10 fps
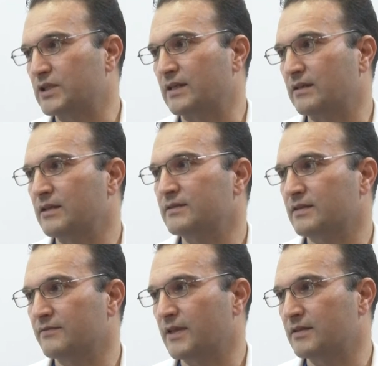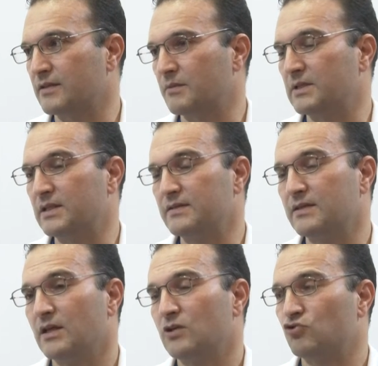şekilde
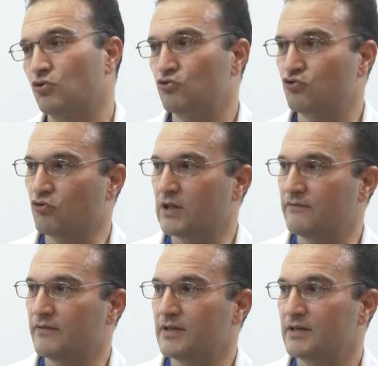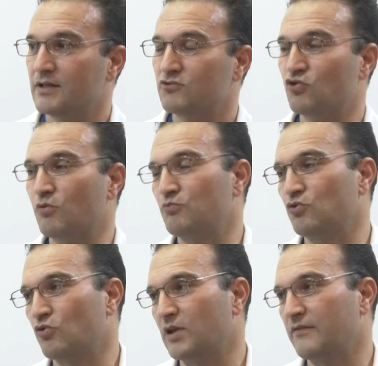sınıflandırabiliriz. Hı hı. Çok küçük olan var, çok
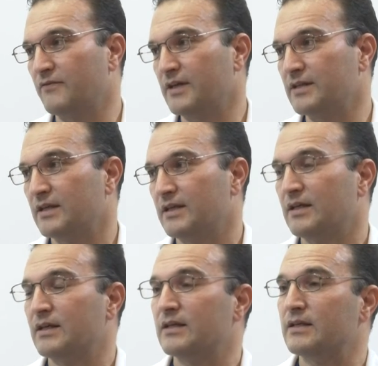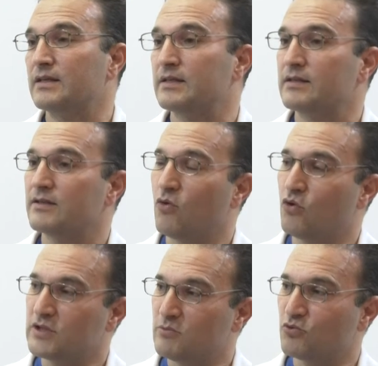büyük olan var,
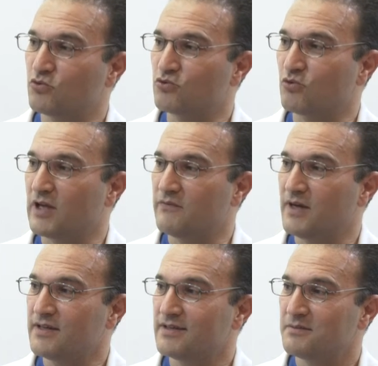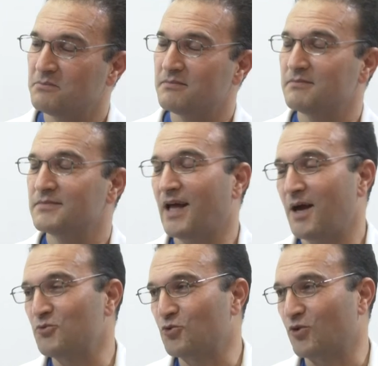orta büyüklükte olan var,
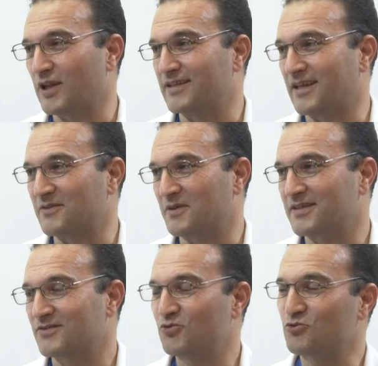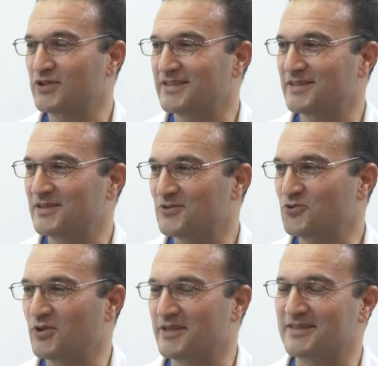daha büyük olanlar var. Türkçesini evet.
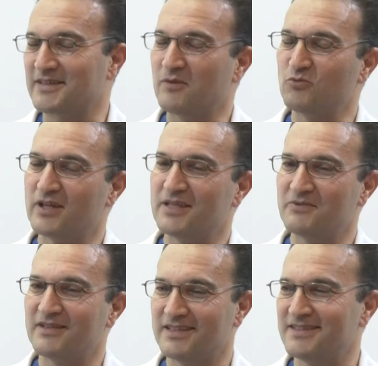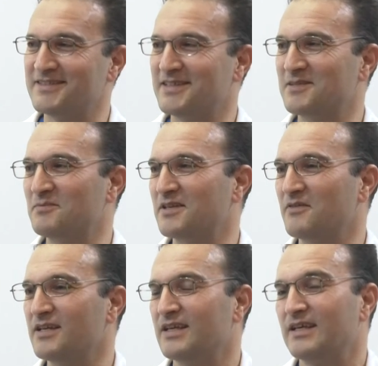söylersek. Yani bunların hepsinin Latince isimleri
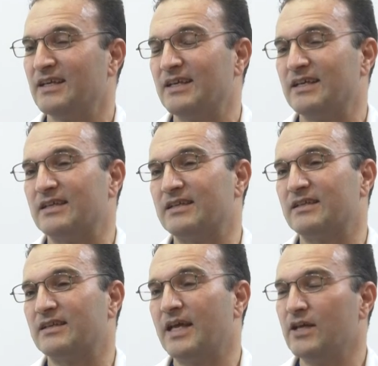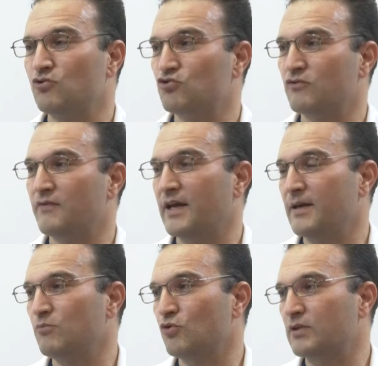var. Ee, en küçük ve
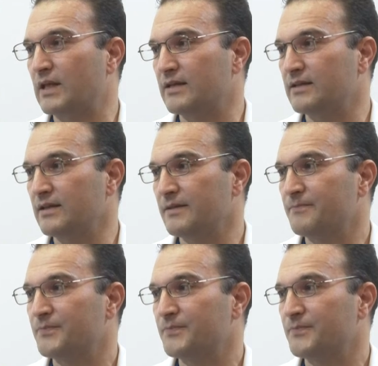en büyüklerde